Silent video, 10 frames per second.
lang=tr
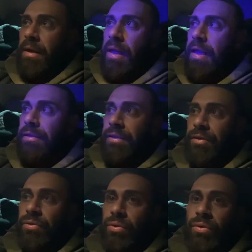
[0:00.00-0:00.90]

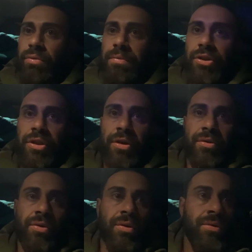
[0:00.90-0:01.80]
Elektrik yok, bir şey
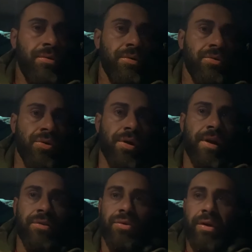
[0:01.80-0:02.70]
yok,
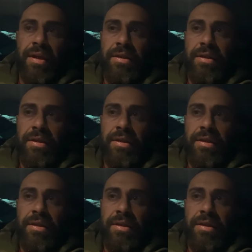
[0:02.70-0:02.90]
tuvalet yok. Ya